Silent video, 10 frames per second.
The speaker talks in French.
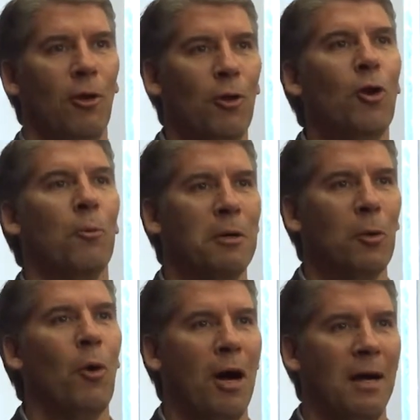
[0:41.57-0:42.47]
leur
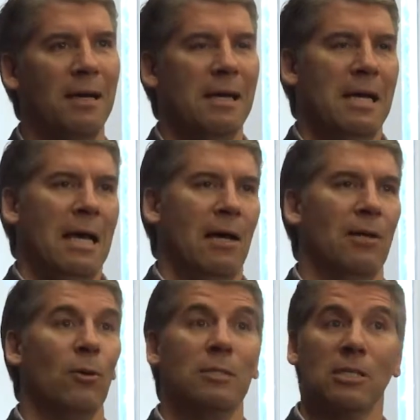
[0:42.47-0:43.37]
miroir.
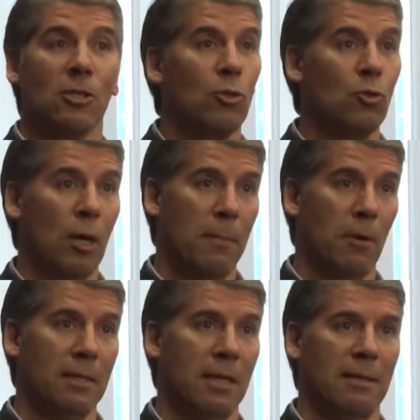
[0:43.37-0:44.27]
Euh, donc, ça sera toujours
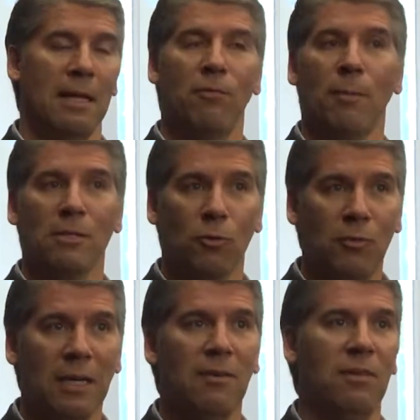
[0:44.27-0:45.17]
important. L'information
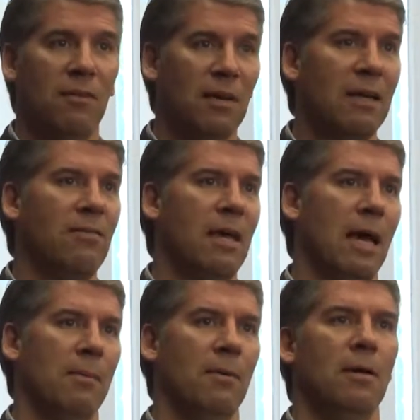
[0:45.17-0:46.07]
vérifiée,
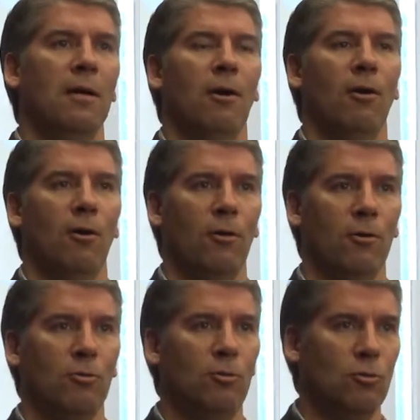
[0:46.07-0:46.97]
vérifiable,
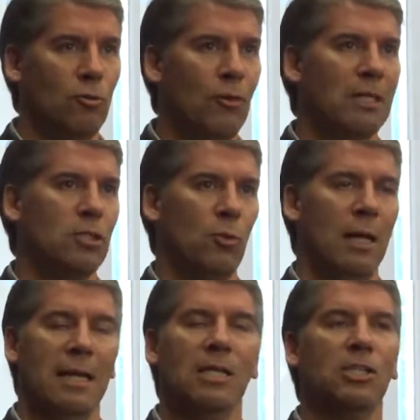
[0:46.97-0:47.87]
du,
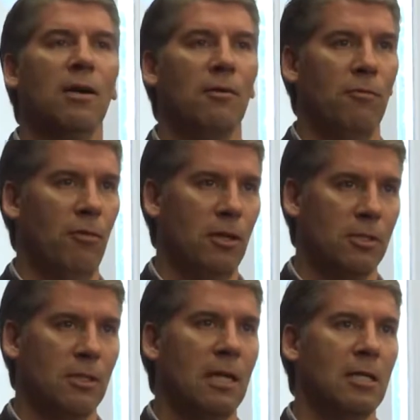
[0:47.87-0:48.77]
factuel. Les gens veulent
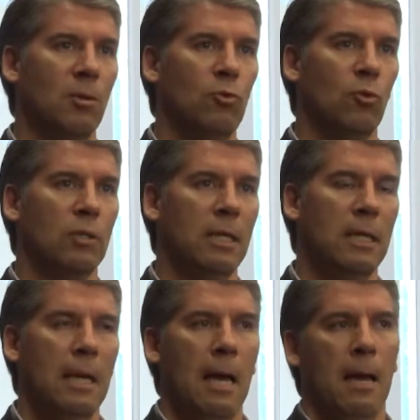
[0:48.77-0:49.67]
ça dans les communautés.
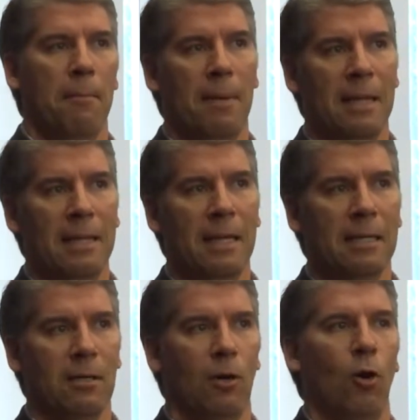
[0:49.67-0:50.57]

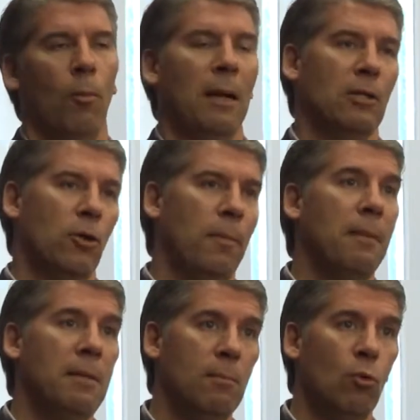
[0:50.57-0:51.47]
Maintenant, on parle de
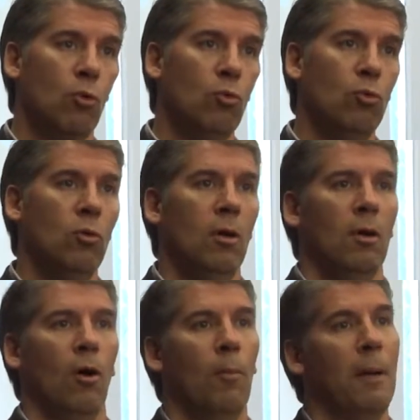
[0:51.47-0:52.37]
papier beaucoup,
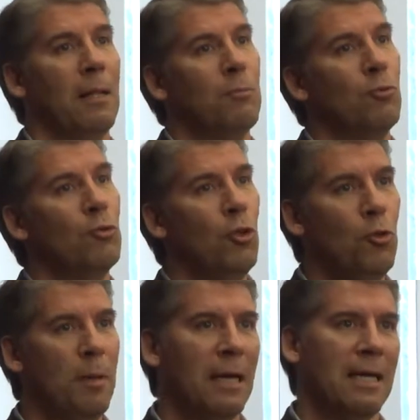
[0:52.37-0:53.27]
on parle beaucoup de
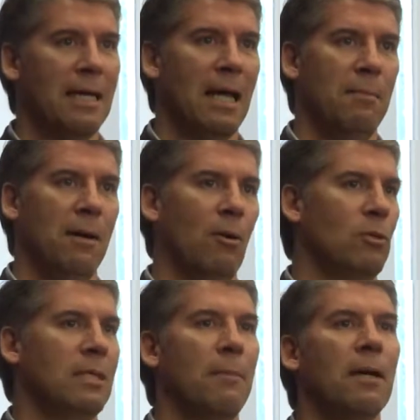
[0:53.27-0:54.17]
numérique également. On
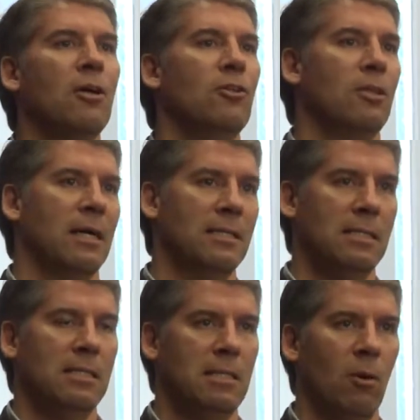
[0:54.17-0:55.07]
est en période de
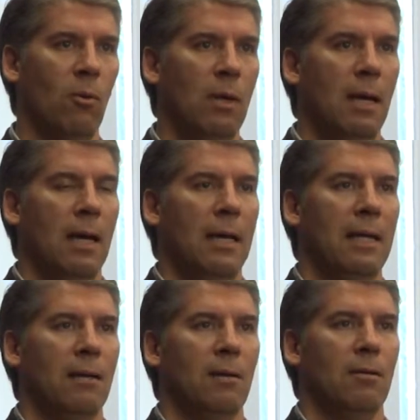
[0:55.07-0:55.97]
transition.
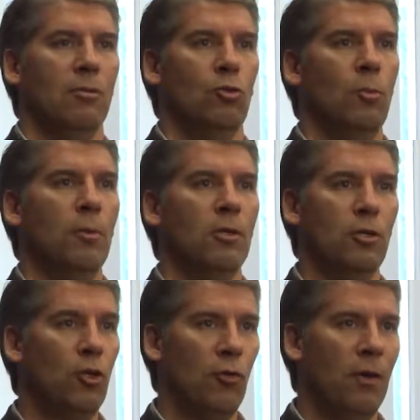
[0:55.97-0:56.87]
Et euh, je ne suis pas
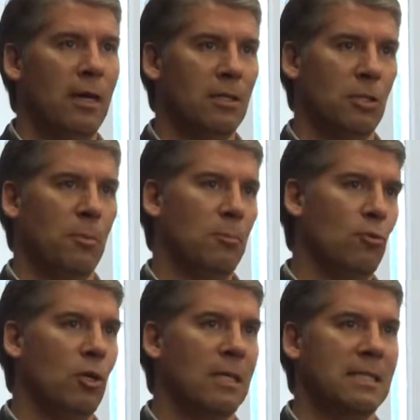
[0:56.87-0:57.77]
devin, je n'ai pas de
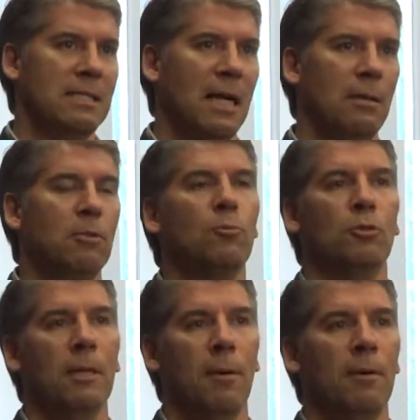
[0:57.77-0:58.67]
boule de cristal, mais je peux
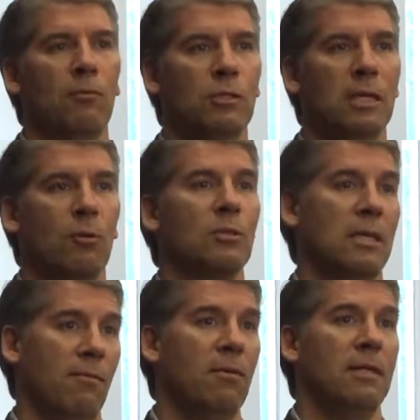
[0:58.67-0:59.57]
simplement vous dire qu'on
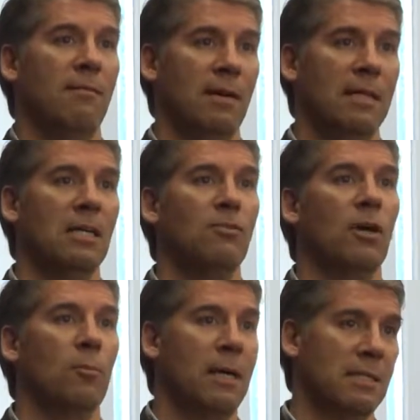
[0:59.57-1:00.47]
s'en va davantage vers
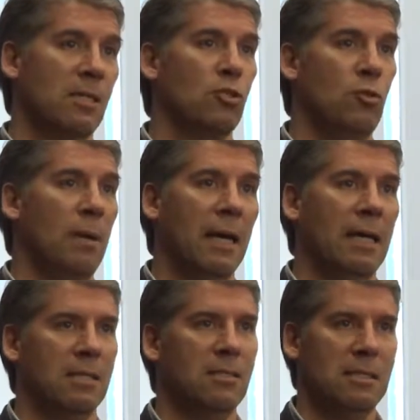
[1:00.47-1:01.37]
une présence
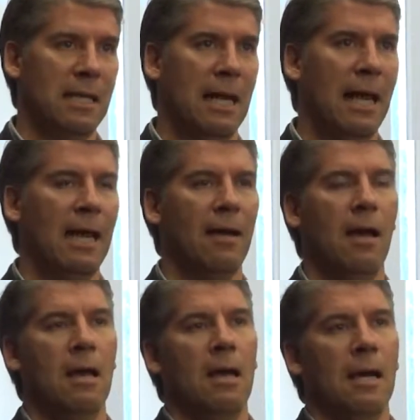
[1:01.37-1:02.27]
numérique, ça c'est clair.
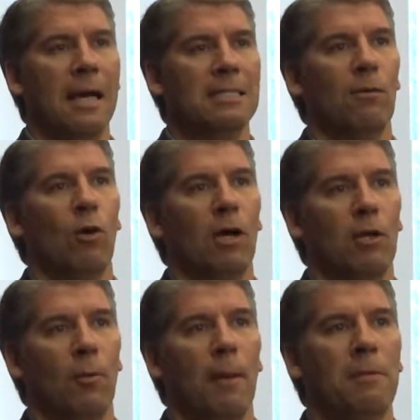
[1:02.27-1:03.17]
À savoir,
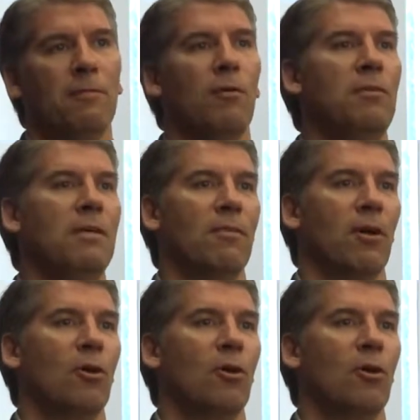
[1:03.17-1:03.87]
le papier va vivre